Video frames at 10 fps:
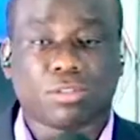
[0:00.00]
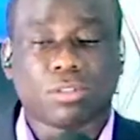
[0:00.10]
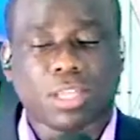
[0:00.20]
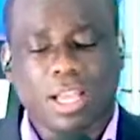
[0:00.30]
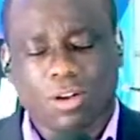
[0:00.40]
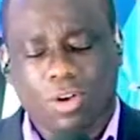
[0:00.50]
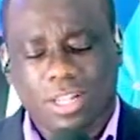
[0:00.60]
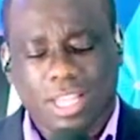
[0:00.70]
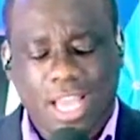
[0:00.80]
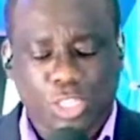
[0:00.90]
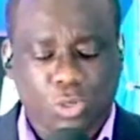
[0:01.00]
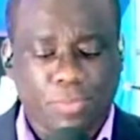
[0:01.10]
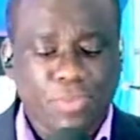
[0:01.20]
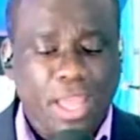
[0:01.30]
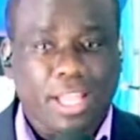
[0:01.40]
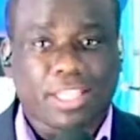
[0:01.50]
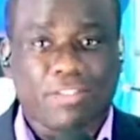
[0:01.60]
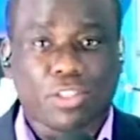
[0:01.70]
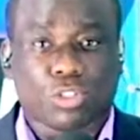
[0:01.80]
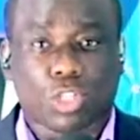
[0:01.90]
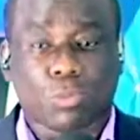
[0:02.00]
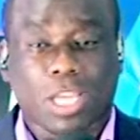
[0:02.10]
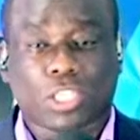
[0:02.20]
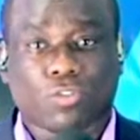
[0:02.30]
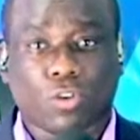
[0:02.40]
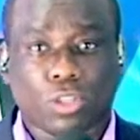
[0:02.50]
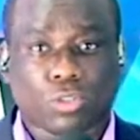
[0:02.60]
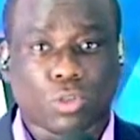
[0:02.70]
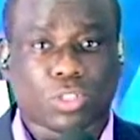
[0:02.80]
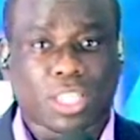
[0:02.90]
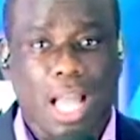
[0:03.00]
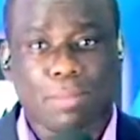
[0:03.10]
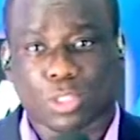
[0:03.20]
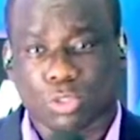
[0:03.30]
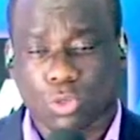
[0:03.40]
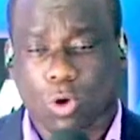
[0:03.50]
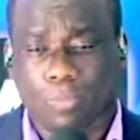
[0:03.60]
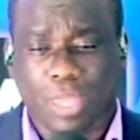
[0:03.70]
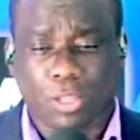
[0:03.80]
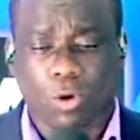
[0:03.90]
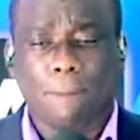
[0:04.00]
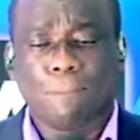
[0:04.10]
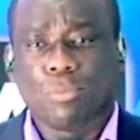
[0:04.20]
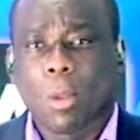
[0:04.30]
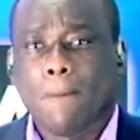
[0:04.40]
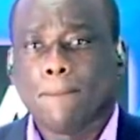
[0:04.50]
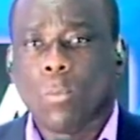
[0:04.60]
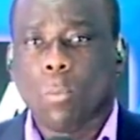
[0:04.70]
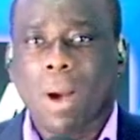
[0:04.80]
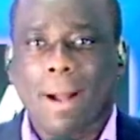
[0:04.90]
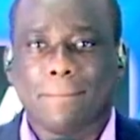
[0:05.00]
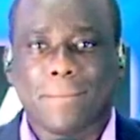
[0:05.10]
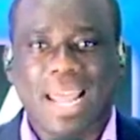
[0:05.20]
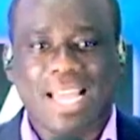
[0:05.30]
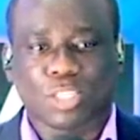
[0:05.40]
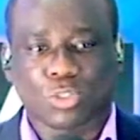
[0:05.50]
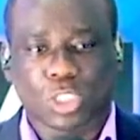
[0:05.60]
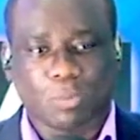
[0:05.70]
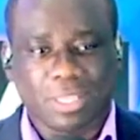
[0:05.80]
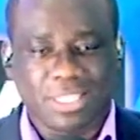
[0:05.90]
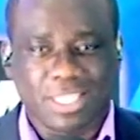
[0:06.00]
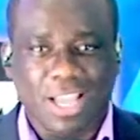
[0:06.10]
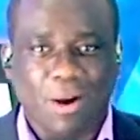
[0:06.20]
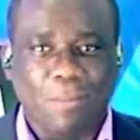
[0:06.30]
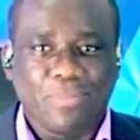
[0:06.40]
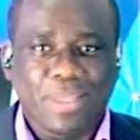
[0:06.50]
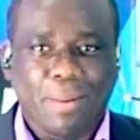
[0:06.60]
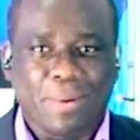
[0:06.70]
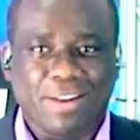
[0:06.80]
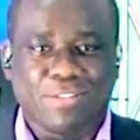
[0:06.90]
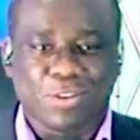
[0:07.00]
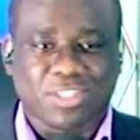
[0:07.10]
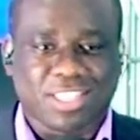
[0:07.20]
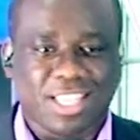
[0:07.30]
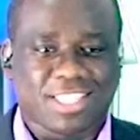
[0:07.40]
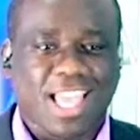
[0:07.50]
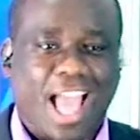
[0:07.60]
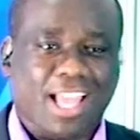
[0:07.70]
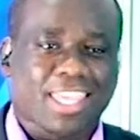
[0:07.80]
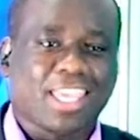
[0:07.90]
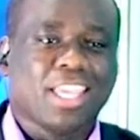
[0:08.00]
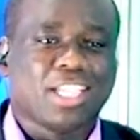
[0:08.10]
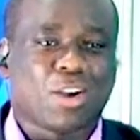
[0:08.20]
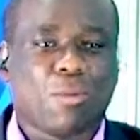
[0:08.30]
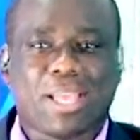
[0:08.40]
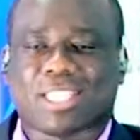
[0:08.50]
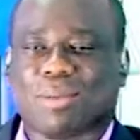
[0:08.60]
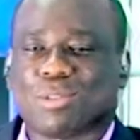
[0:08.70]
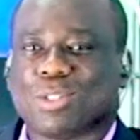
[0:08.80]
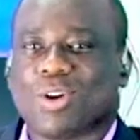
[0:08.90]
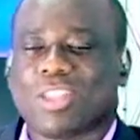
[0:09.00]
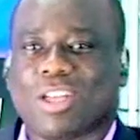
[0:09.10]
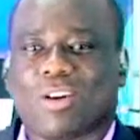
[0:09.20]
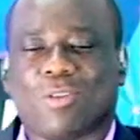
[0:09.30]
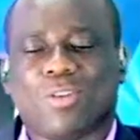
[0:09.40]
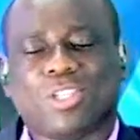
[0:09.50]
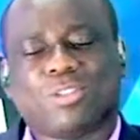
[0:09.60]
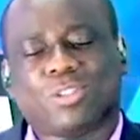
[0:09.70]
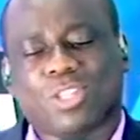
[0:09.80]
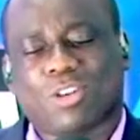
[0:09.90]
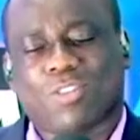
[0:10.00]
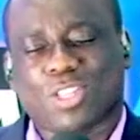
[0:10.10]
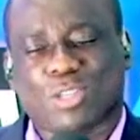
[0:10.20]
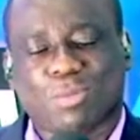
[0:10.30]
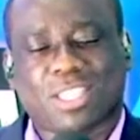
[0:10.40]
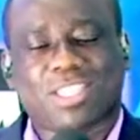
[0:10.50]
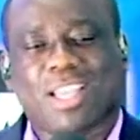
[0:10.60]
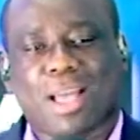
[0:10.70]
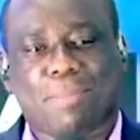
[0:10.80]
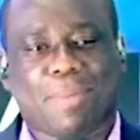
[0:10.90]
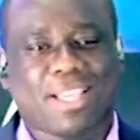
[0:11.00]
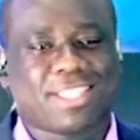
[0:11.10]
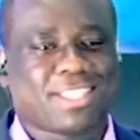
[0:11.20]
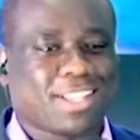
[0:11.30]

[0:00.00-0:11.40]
agora ligadinho aí através do seu smartphone, do seu tablet, do seu computador. Um abraço especial para vocês. Aqui já começamos o jornal hoje, o jornal Voz de Minas. Rapaz,